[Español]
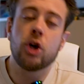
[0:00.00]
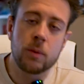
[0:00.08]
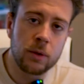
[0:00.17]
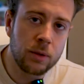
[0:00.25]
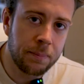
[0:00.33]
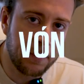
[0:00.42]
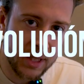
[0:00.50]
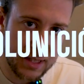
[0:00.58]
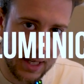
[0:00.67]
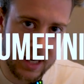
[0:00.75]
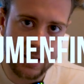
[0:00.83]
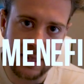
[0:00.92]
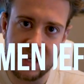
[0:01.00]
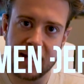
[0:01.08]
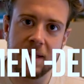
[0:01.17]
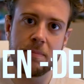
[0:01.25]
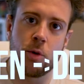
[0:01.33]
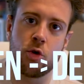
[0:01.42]
cómo pasar
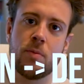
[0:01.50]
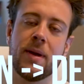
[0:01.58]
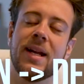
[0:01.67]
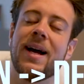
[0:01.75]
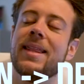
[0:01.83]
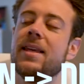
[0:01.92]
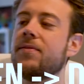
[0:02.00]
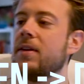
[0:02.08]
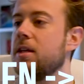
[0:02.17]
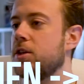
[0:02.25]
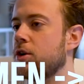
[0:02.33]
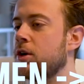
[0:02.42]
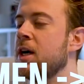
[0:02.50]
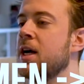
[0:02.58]
de volumen a definición.